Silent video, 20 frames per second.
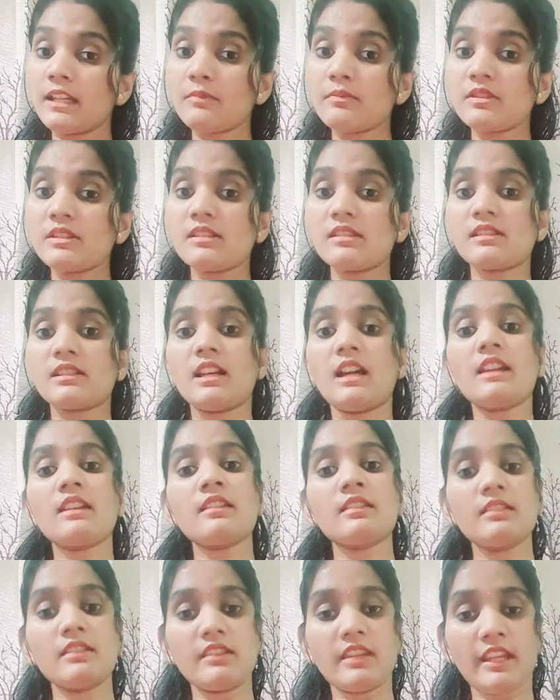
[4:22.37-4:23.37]
गर्भ संस्कार
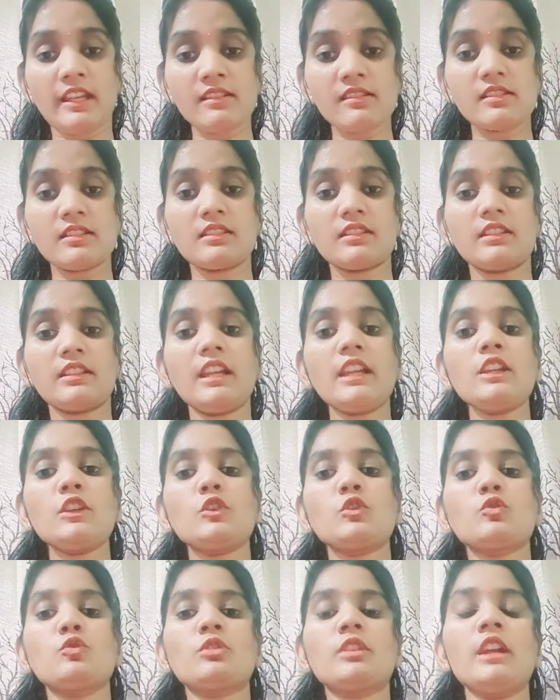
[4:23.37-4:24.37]
दे सकते हैं
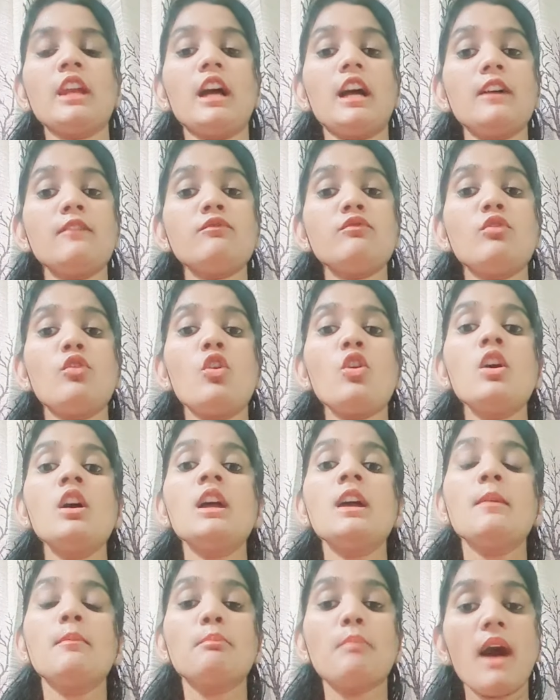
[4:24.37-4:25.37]
क्योंकि अब वो
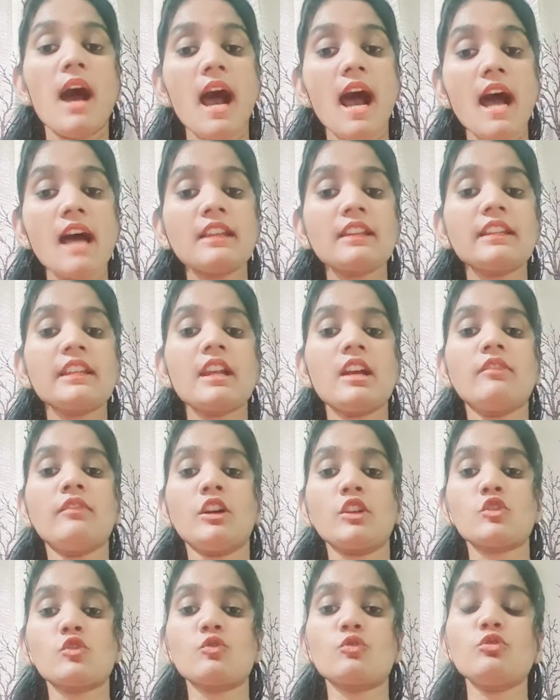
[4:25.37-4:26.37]
बाहर की
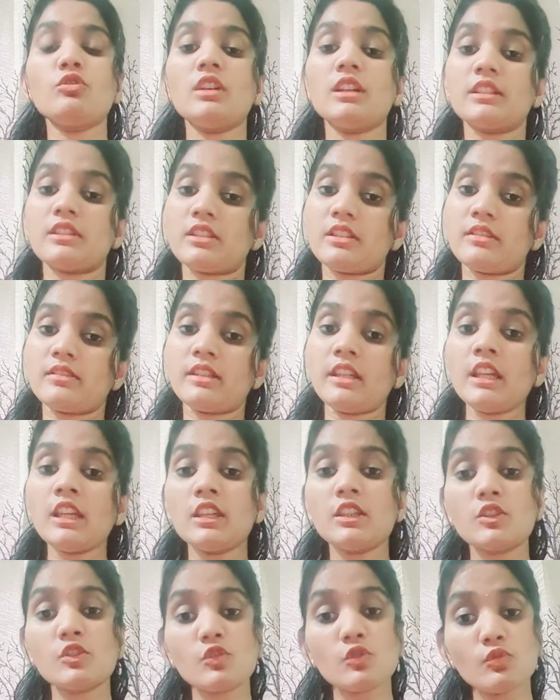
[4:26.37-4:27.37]
आवाज़ों को अच्छे
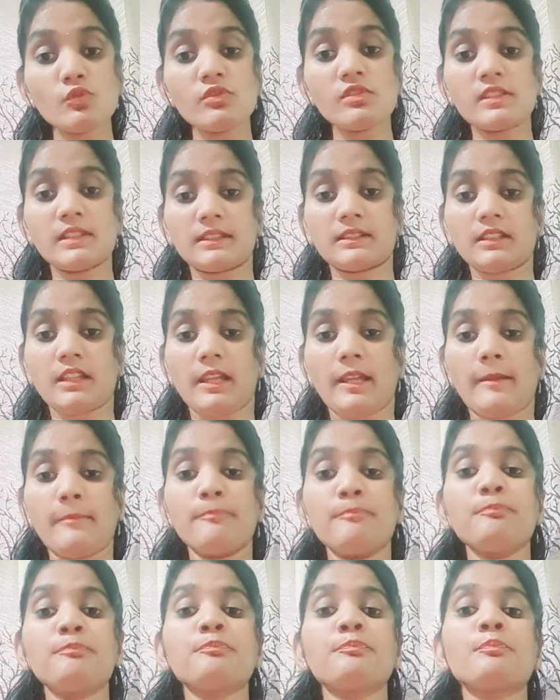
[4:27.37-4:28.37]
से सुन सकता
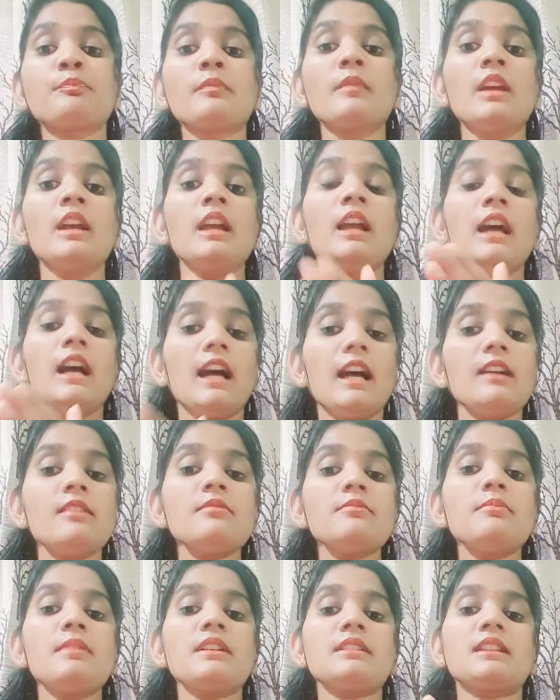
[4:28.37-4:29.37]
है
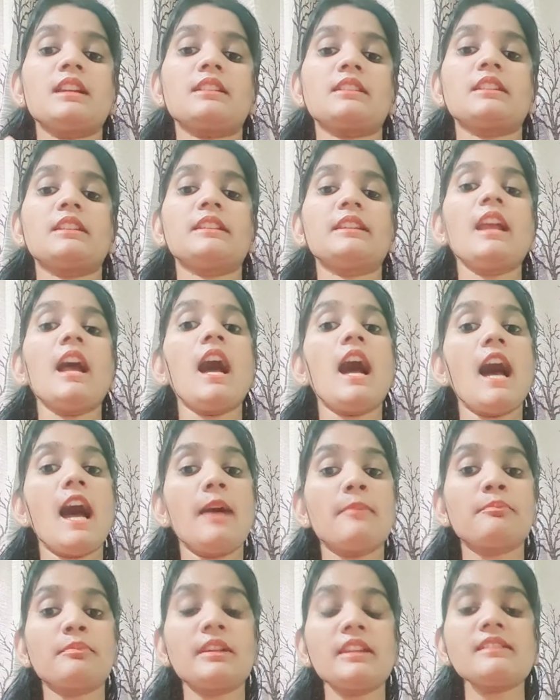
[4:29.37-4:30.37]
अब बात आती है कि
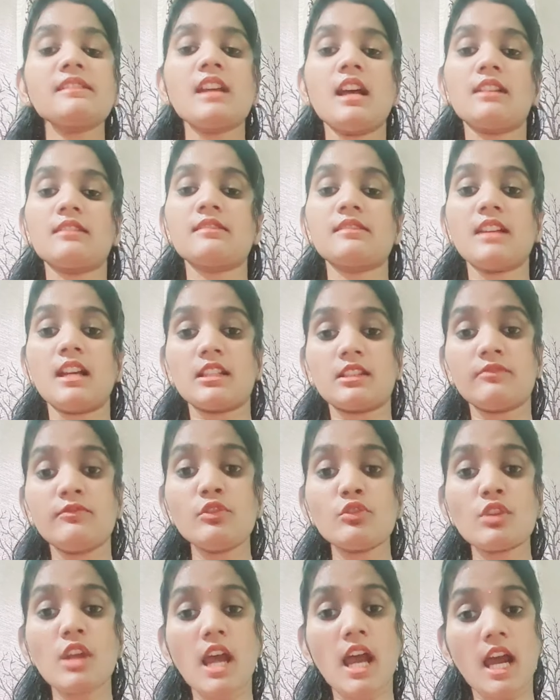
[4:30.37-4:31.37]
आपके साथ
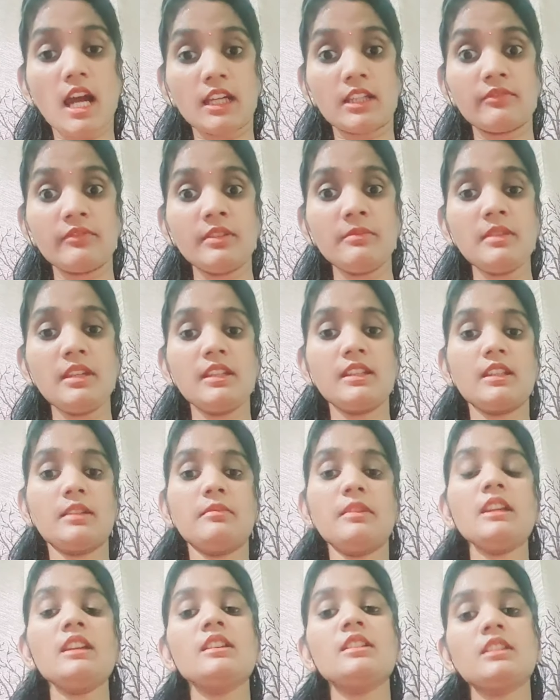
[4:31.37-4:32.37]
सातवें और आठवें
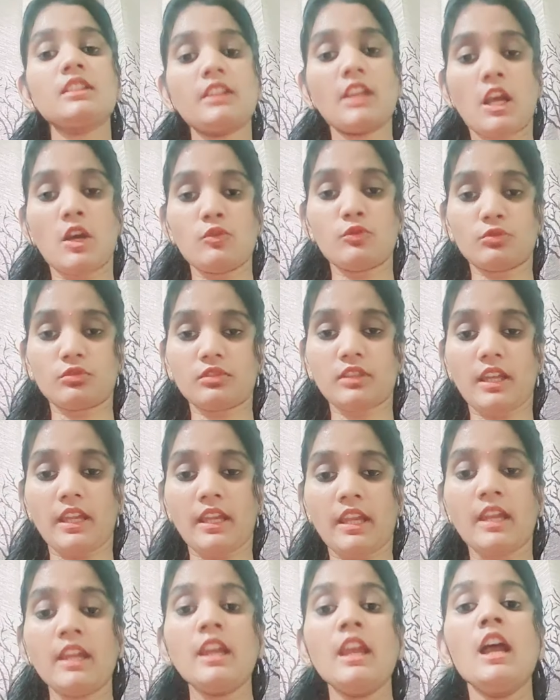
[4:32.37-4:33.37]
महीने में क्या होता
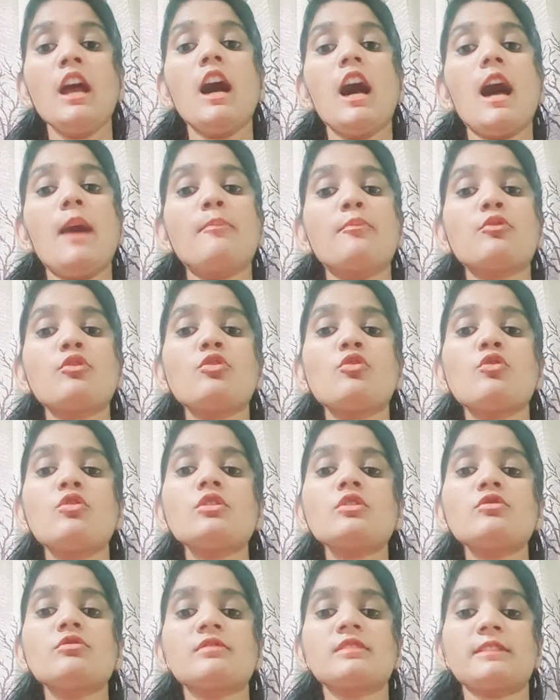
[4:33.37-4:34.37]
है आपको
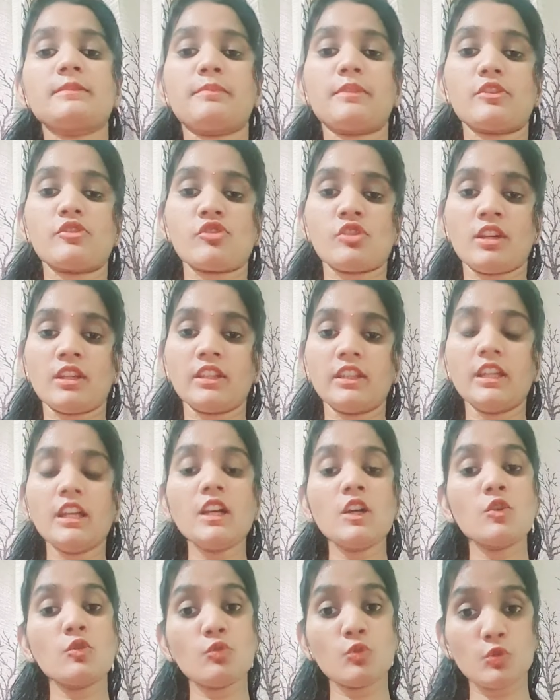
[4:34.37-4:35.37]
कौन कौन सी
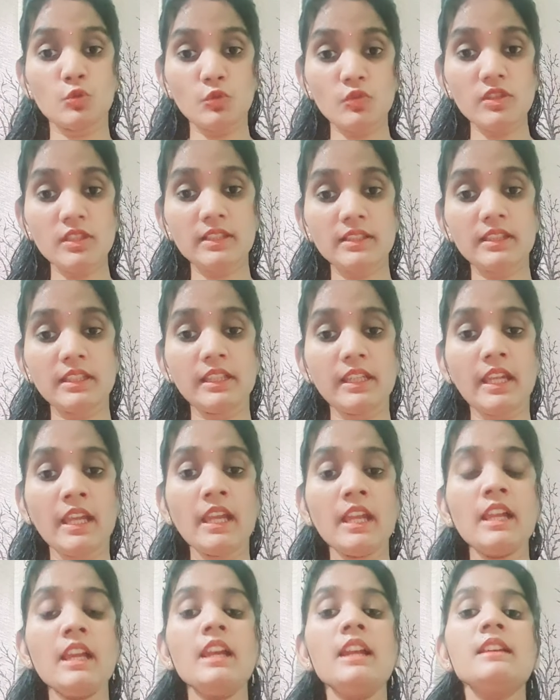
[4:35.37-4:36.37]
परेशानियाँ हो सकती
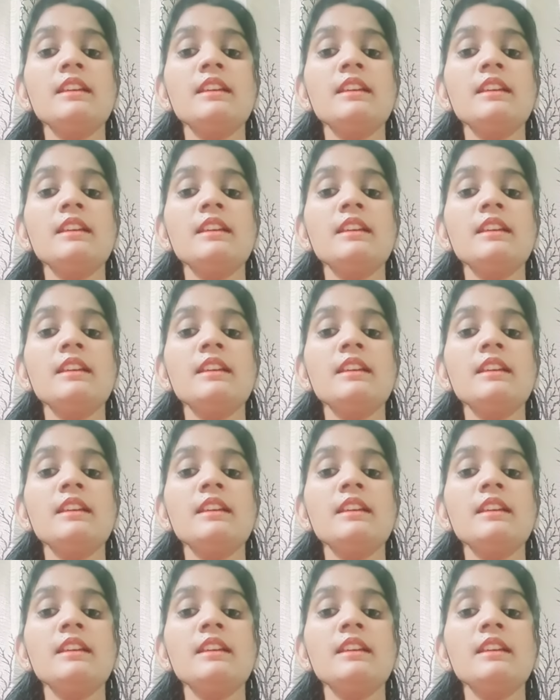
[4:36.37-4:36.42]
हैं